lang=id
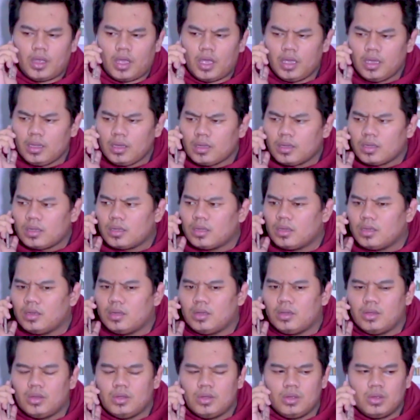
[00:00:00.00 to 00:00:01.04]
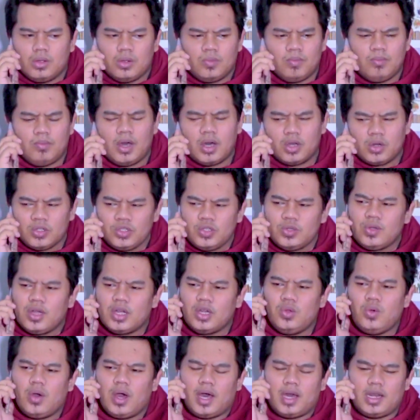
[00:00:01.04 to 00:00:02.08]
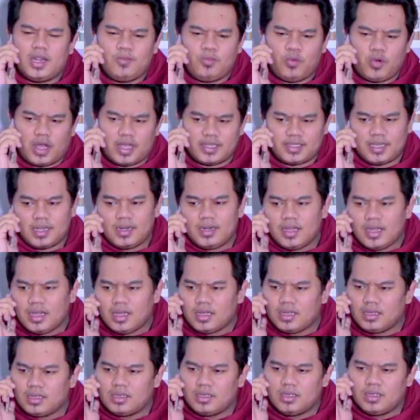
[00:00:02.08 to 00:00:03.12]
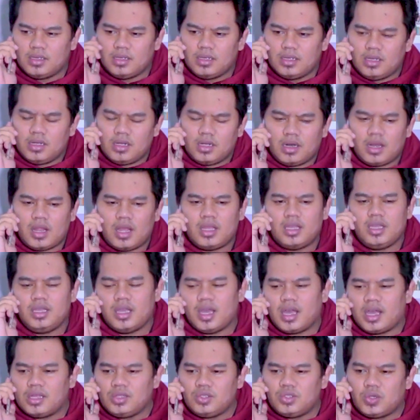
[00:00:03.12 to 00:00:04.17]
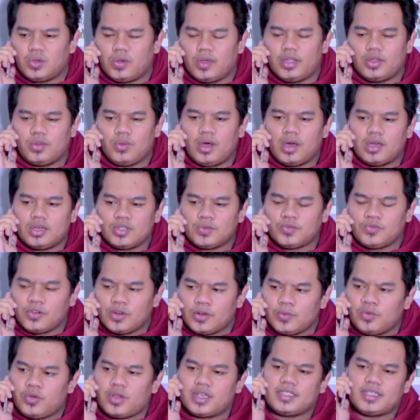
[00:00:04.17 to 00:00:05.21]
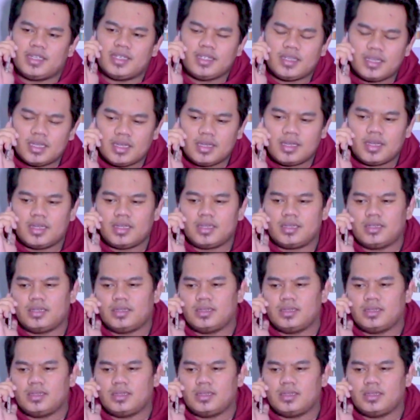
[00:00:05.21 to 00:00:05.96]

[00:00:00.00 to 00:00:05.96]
Eh, baru juga dua hari puasa dah. Lagian cowok itu harus full puasanya.